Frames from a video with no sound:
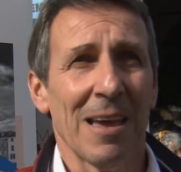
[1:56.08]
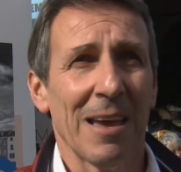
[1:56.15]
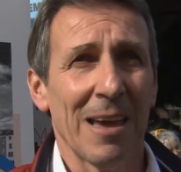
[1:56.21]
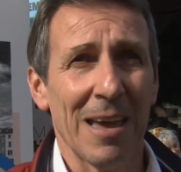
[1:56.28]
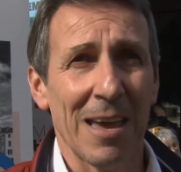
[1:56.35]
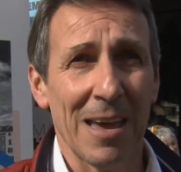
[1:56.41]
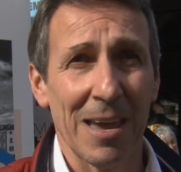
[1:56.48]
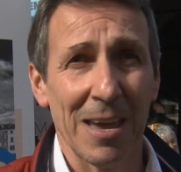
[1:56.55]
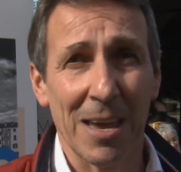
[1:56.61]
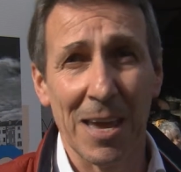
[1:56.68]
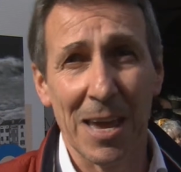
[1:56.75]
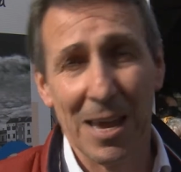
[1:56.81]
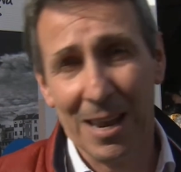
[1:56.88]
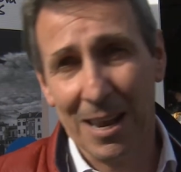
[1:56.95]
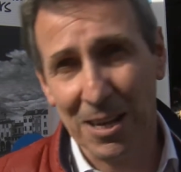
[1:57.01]
eh,
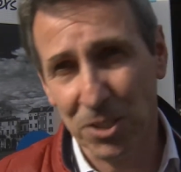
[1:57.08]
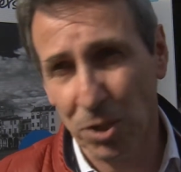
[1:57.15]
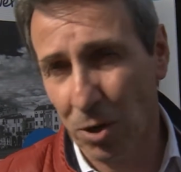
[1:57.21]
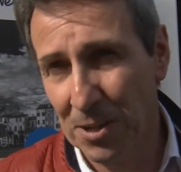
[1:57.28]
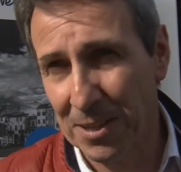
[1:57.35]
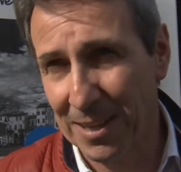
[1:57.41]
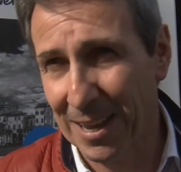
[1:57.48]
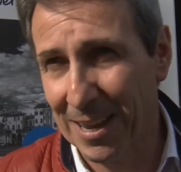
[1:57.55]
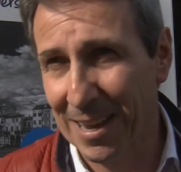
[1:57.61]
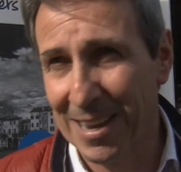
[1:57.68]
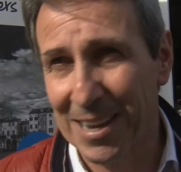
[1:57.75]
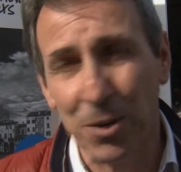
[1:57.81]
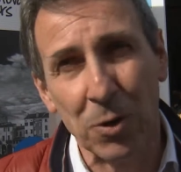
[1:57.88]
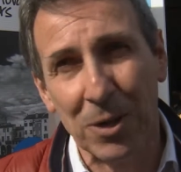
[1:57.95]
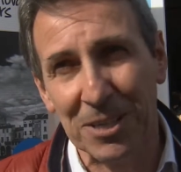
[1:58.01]
e la solita
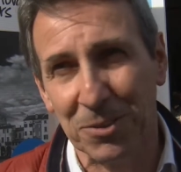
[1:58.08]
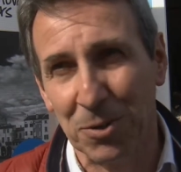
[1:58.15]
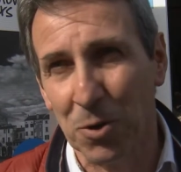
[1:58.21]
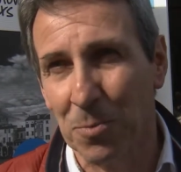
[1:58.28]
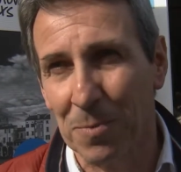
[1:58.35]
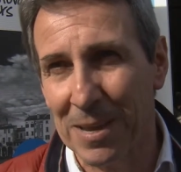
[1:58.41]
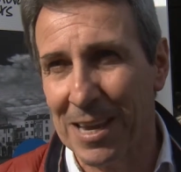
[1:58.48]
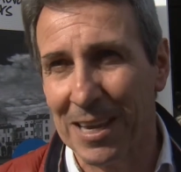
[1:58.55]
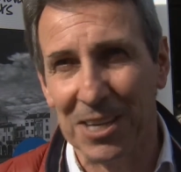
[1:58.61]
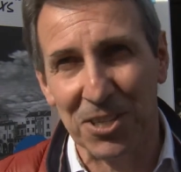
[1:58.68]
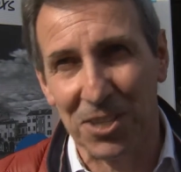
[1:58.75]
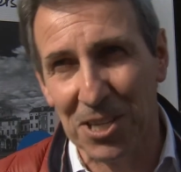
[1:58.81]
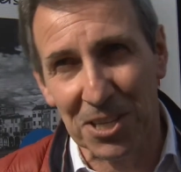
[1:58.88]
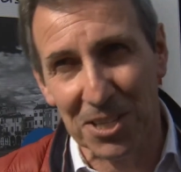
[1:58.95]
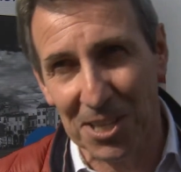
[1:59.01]
enogastronomia che
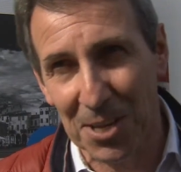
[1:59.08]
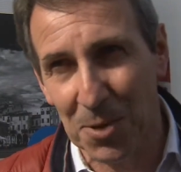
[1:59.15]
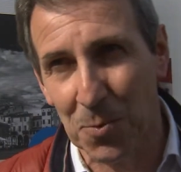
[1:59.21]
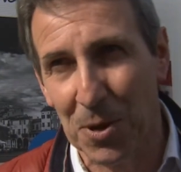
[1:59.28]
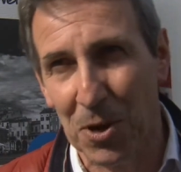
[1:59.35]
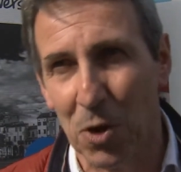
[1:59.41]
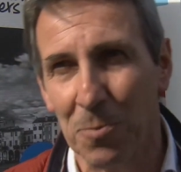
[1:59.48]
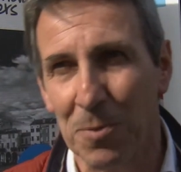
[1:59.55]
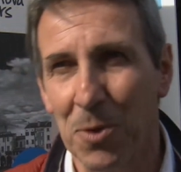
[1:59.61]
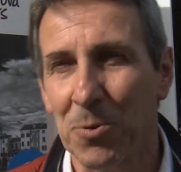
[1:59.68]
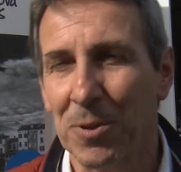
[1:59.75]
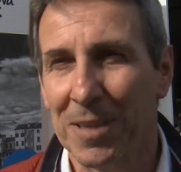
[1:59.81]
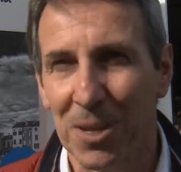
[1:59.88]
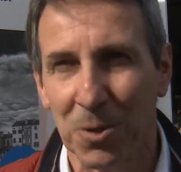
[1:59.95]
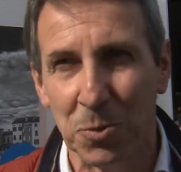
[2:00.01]
ci distingue come
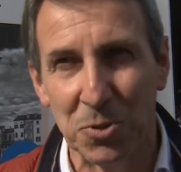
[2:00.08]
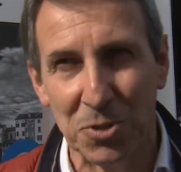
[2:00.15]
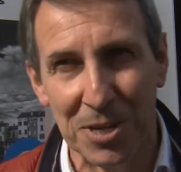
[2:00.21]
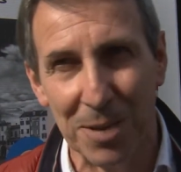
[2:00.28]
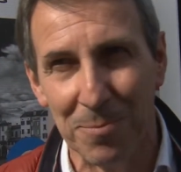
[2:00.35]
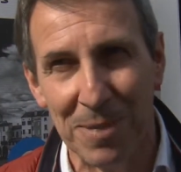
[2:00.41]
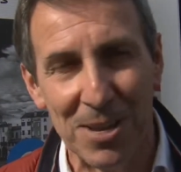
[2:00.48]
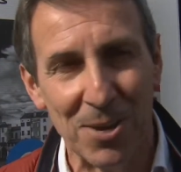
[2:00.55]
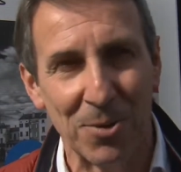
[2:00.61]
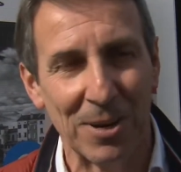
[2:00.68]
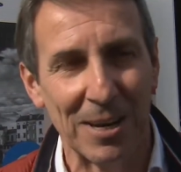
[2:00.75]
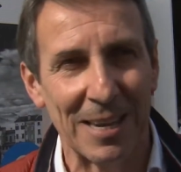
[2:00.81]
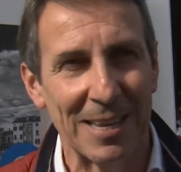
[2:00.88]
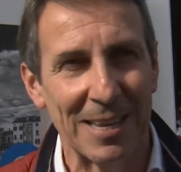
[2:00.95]
una delle cucine migliori in